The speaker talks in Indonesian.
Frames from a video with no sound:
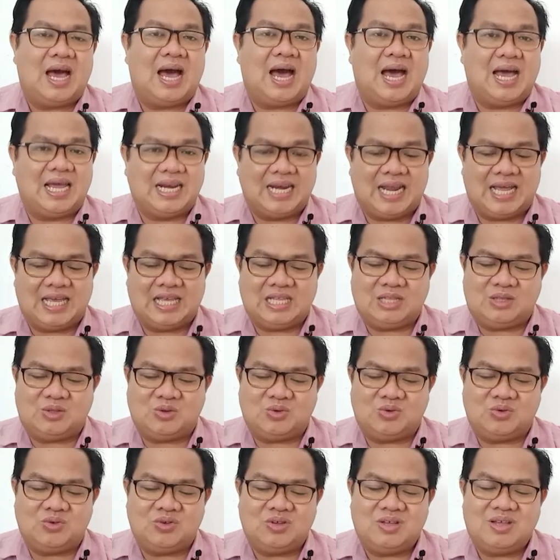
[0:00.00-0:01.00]
Anak
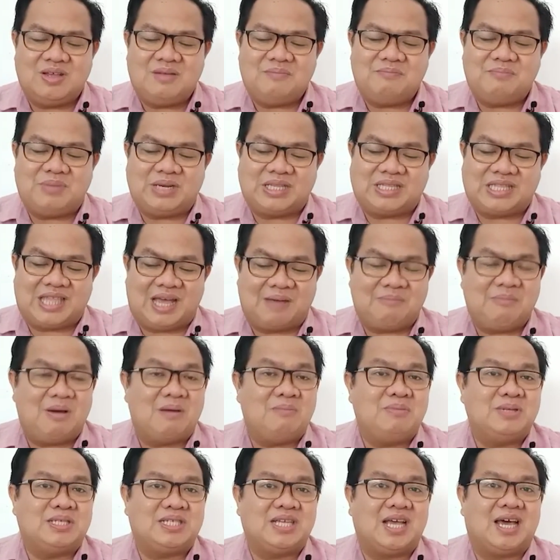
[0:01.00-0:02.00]
itu
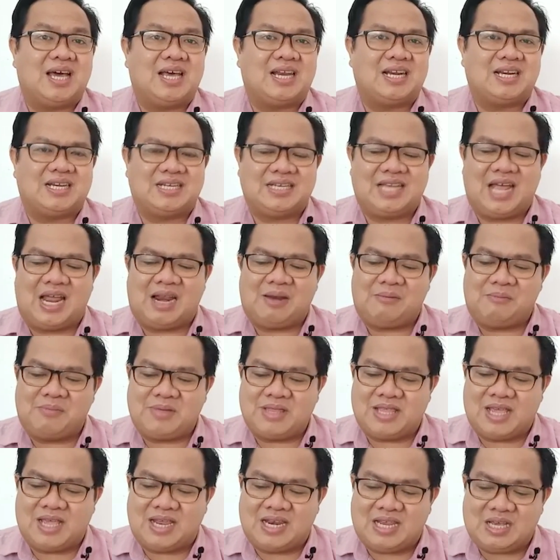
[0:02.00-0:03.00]
bertambah besar dan
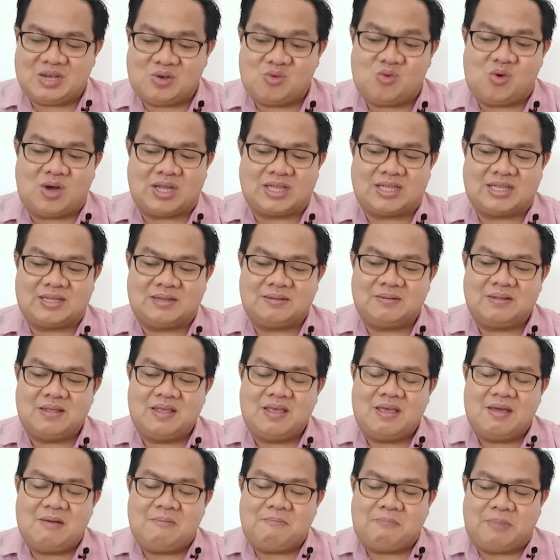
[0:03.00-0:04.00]
menjadi kuat.
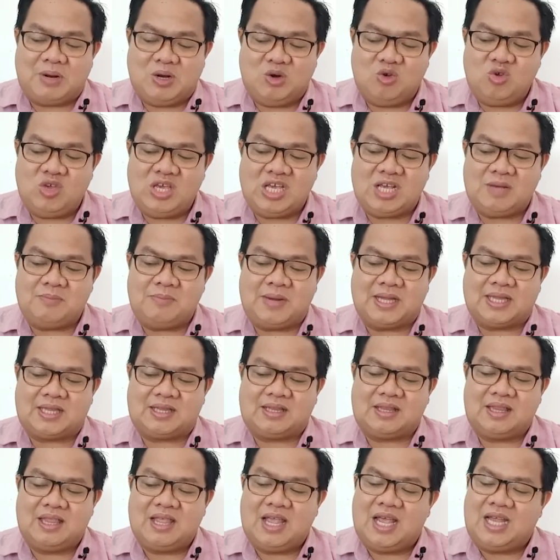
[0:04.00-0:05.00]
Penuh
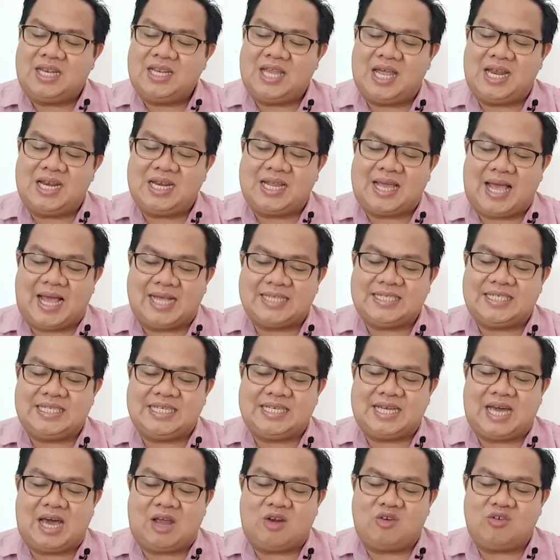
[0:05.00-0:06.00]
hikmat dan
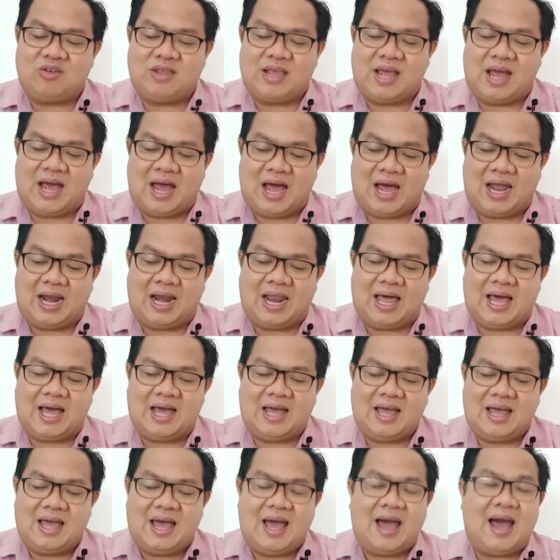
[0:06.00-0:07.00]
kasih karunia
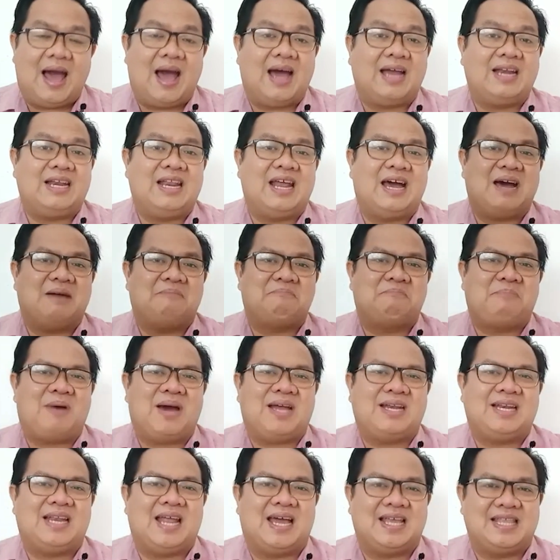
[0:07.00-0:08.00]
Allah ada
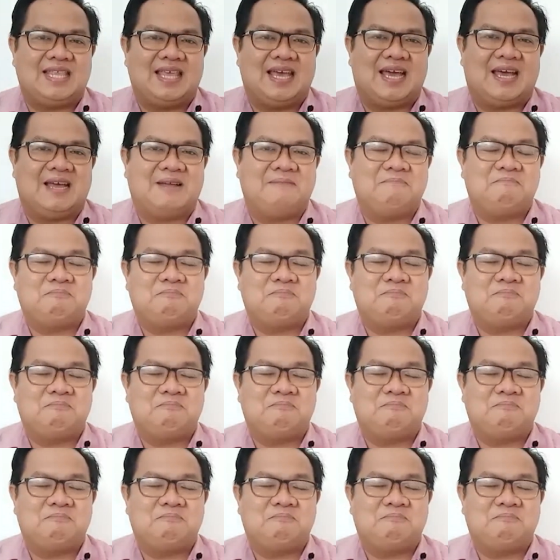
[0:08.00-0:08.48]
padanya.